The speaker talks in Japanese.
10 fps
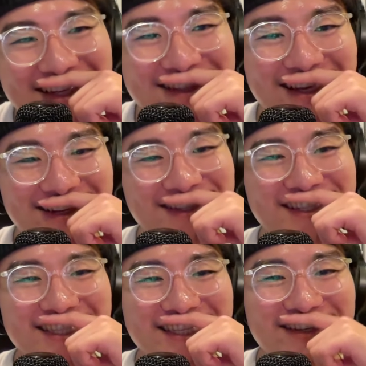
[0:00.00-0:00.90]

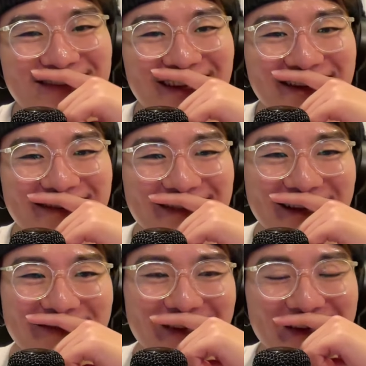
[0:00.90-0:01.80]
ネクサスチンクラえぐいんだ
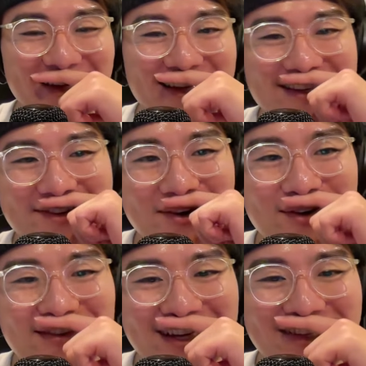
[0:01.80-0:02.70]
よね。
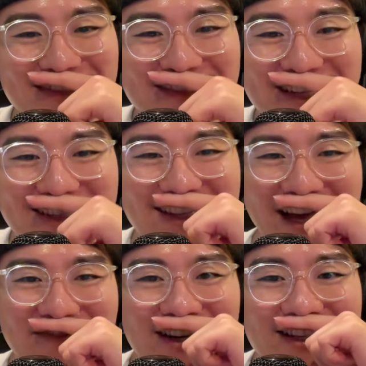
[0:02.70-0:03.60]
心が一つになってて
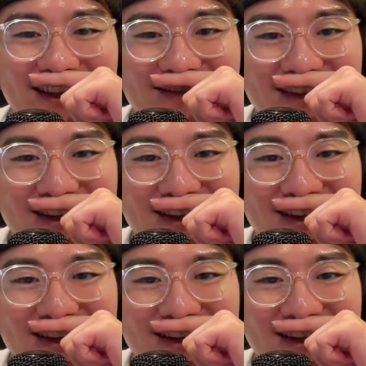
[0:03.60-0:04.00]
やばいんだよね。